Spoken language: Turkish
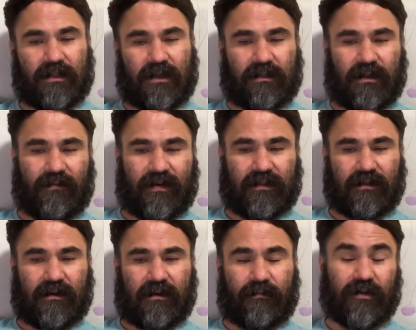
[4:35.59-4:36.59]

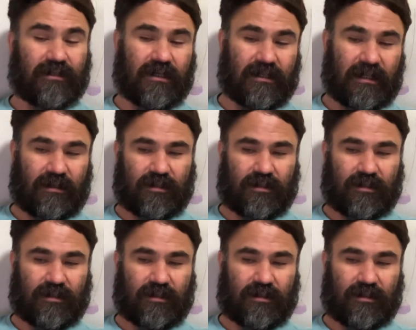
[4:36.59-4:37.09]
tahterevanda bir ceset